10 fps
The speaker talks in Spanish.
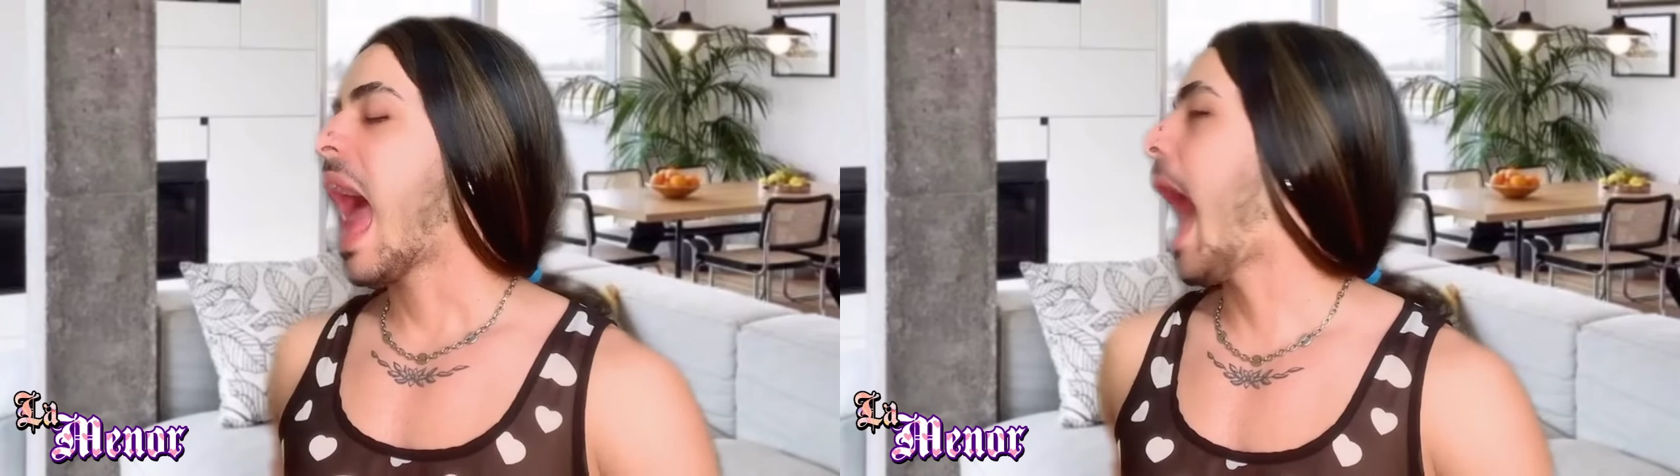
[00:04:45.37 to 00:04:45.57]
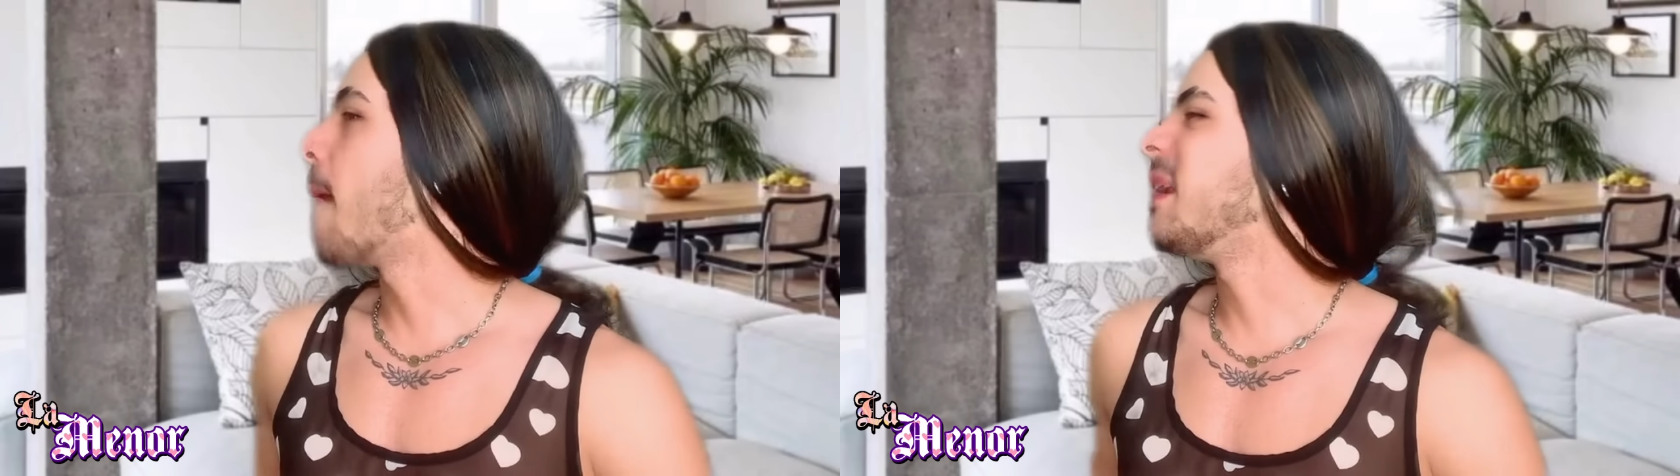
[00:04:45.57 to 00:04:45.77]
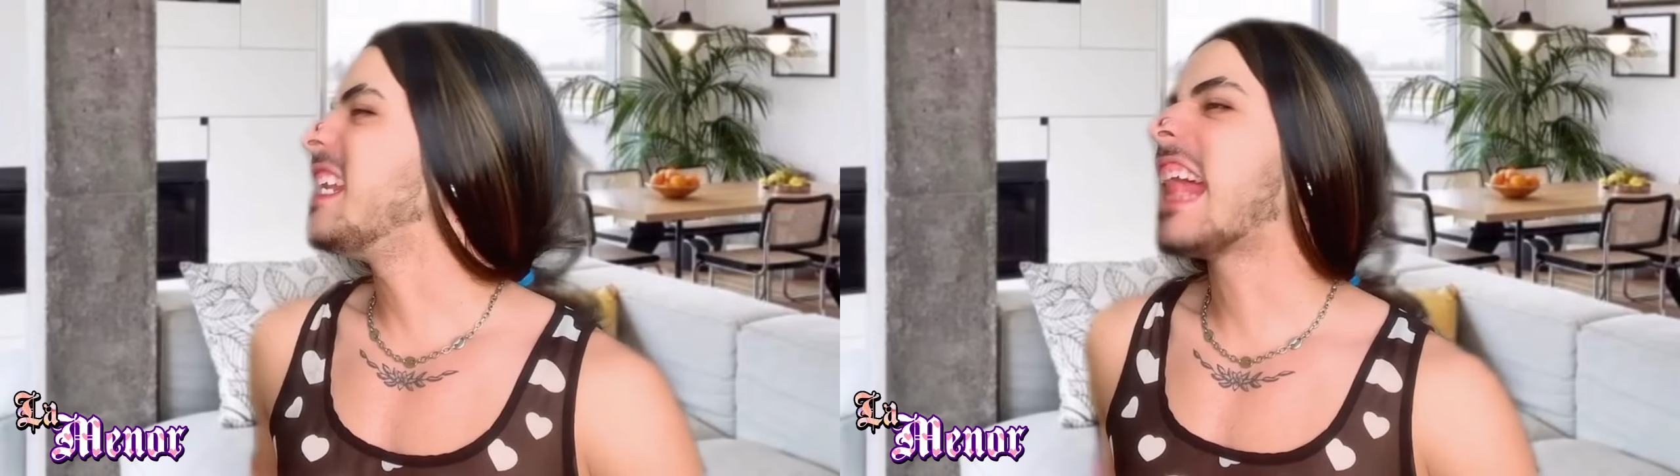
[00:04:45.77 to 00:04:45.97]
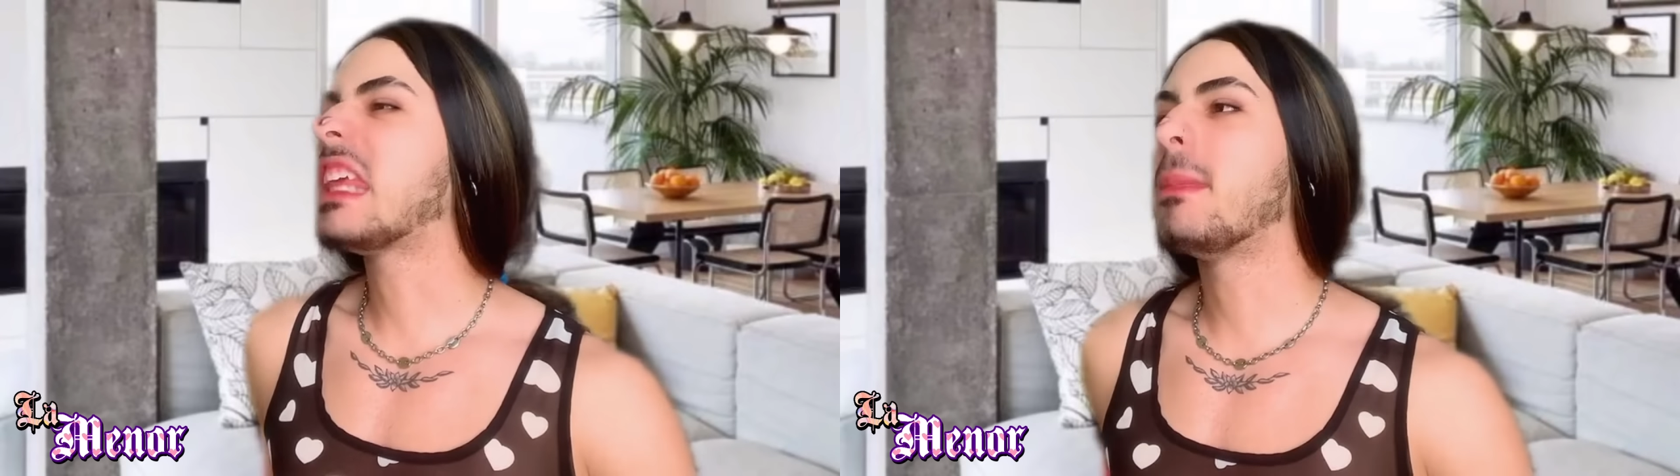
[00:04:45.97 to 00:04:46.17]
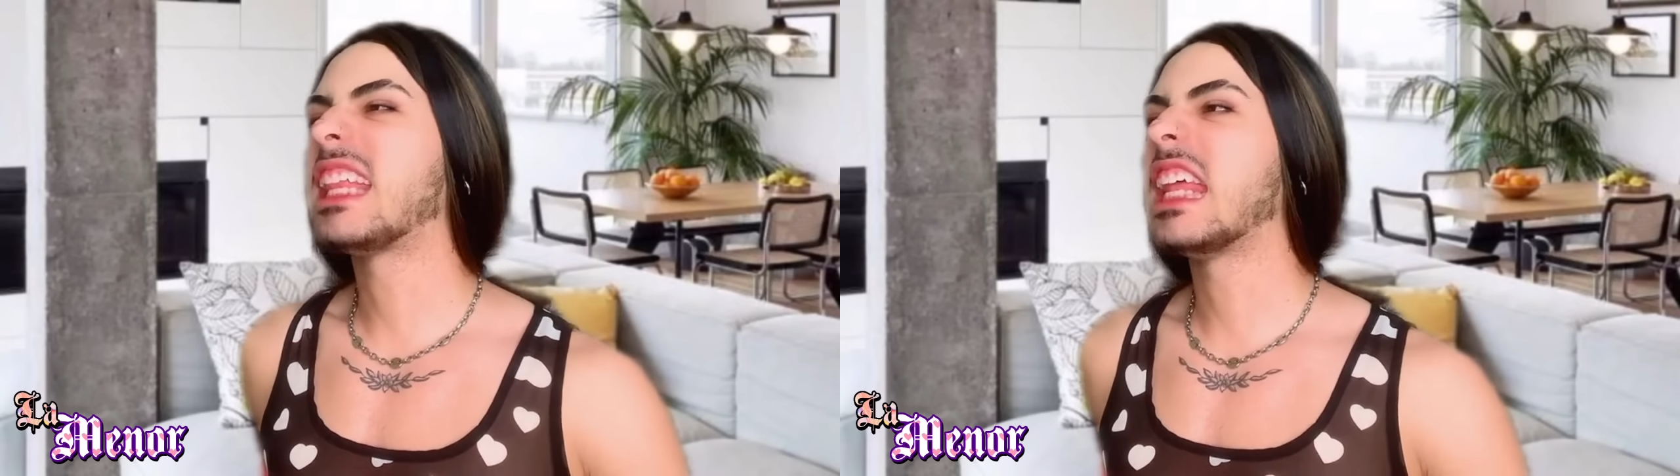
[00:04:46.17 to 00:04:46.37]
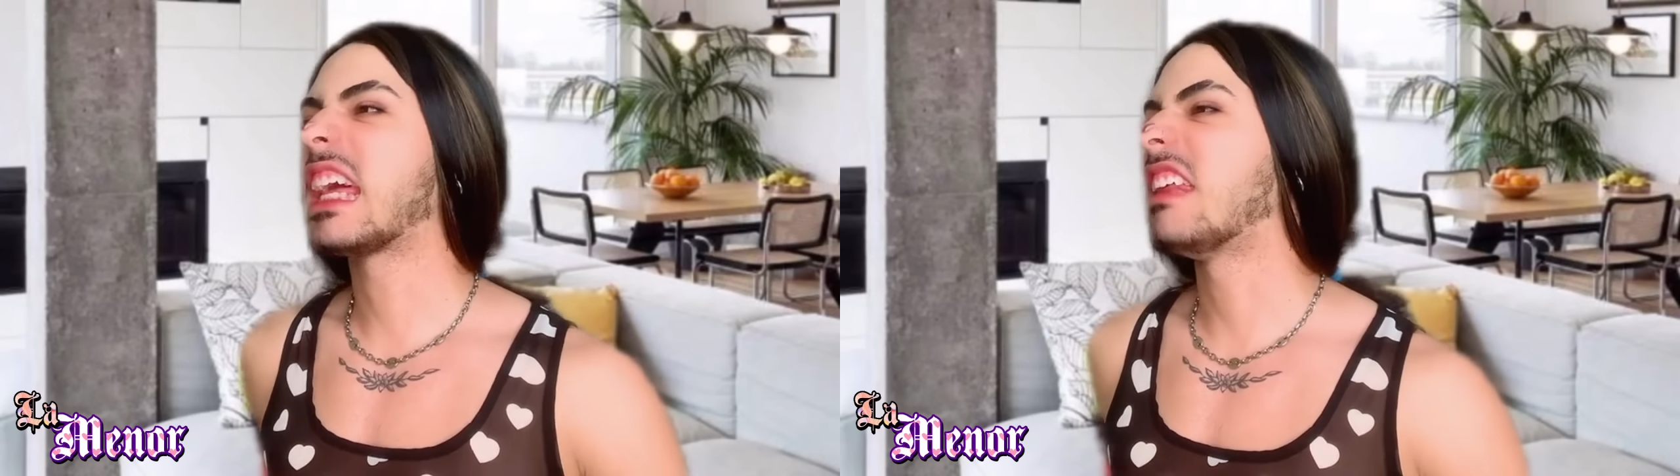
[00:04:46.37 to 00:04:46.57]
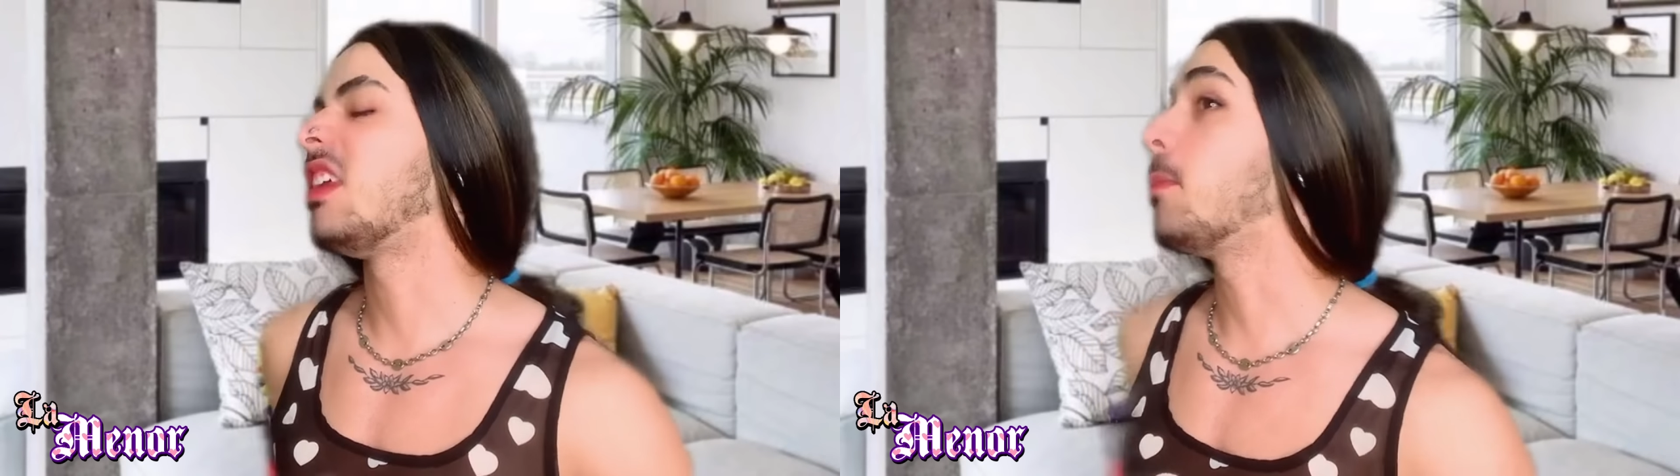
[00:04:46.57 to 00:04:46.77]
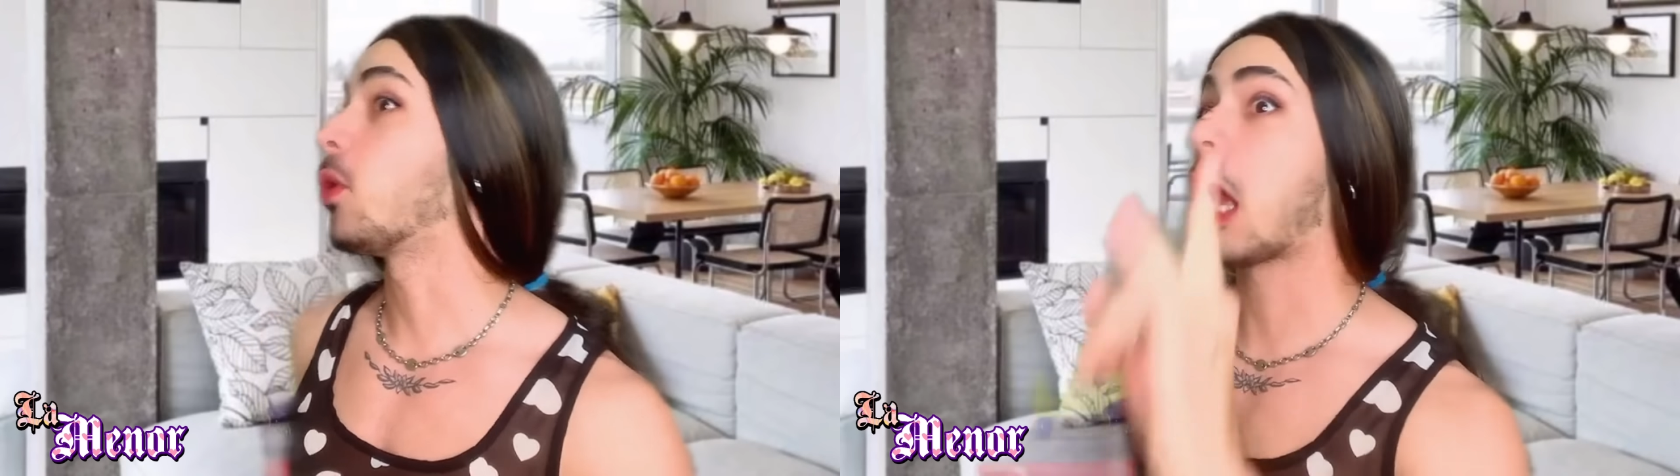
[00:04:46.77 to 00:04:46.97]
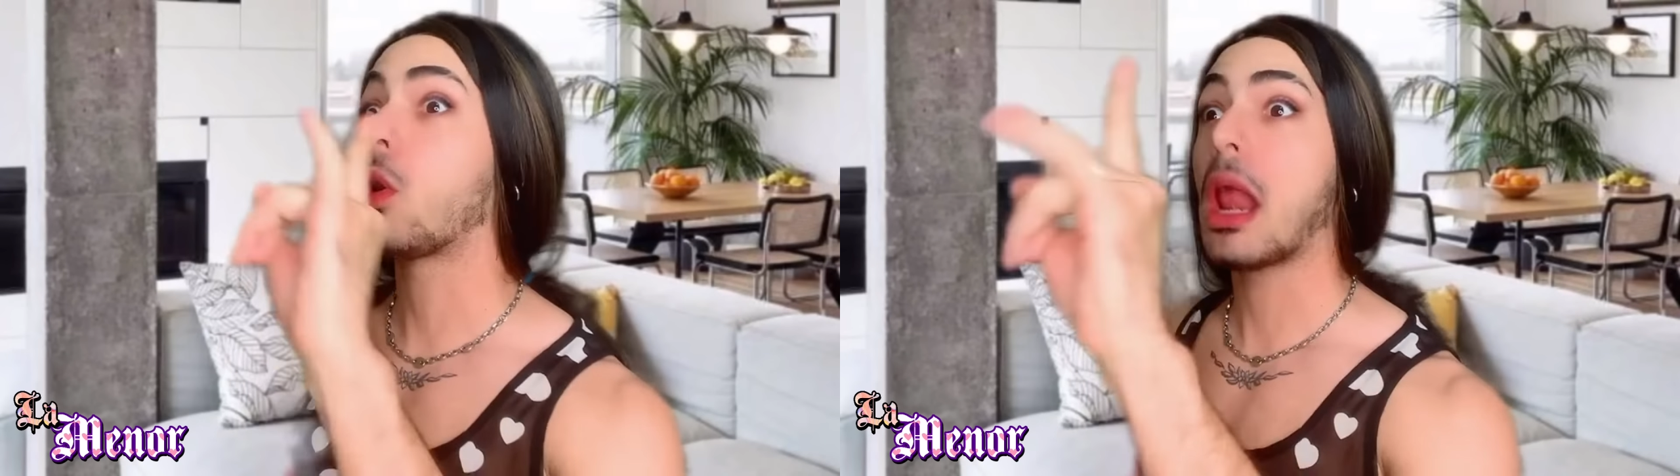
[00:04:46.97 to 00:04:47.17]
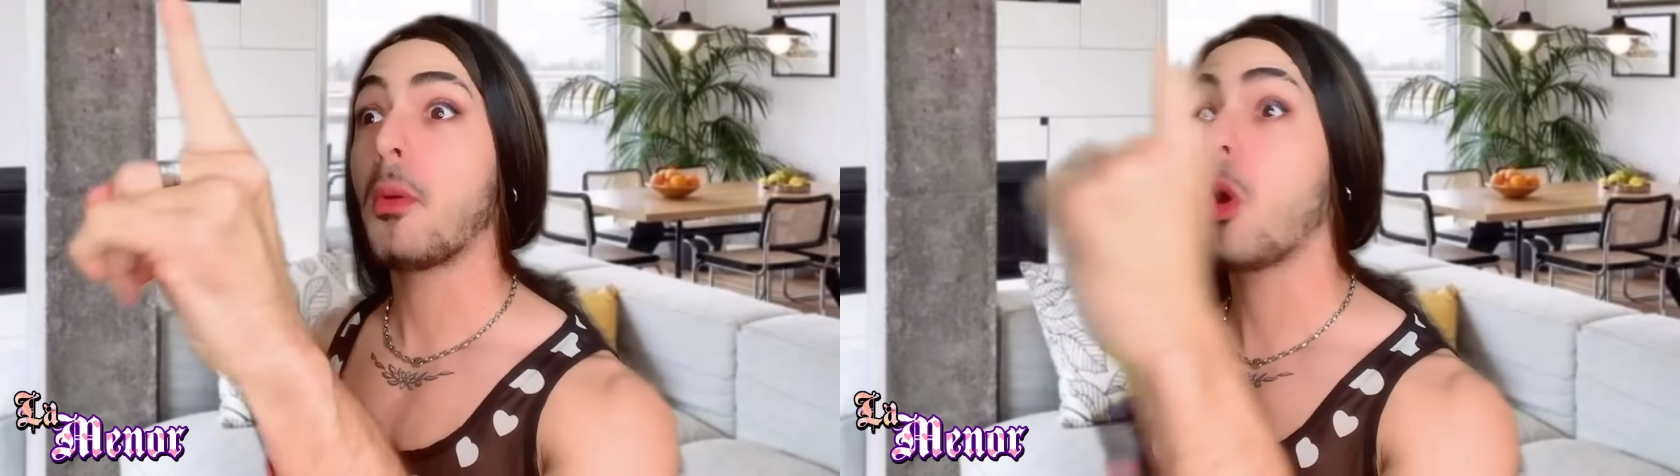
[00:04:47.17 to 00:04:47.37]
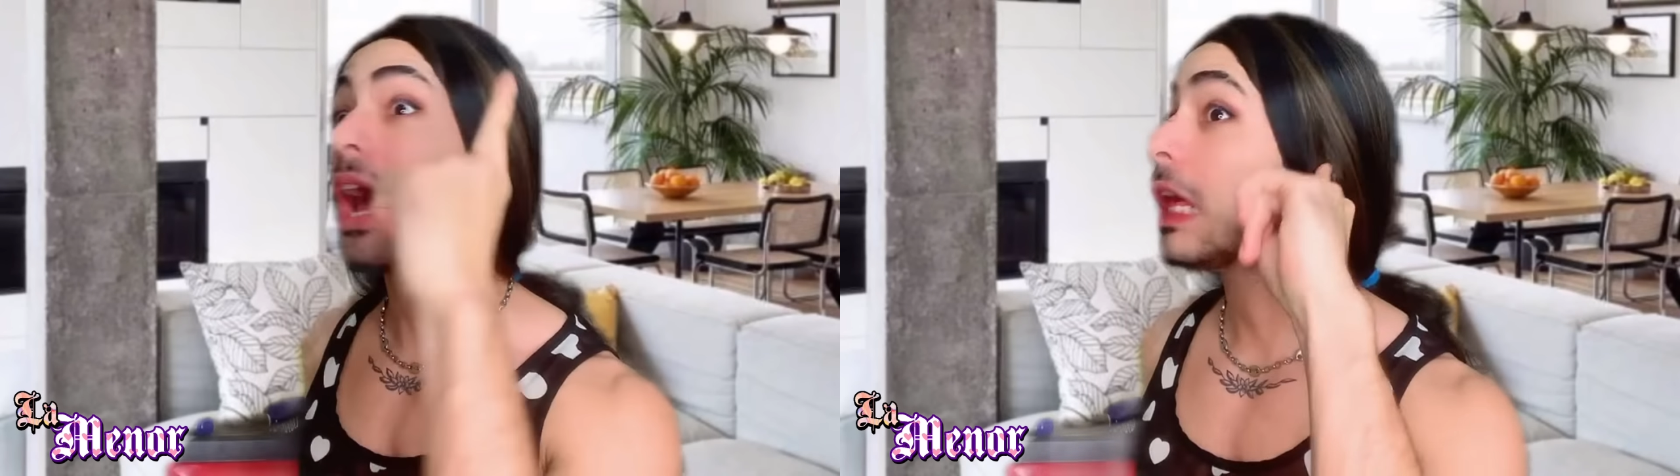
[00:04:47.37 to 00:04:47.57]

A mí nadie me tiene que decir porque con la boca de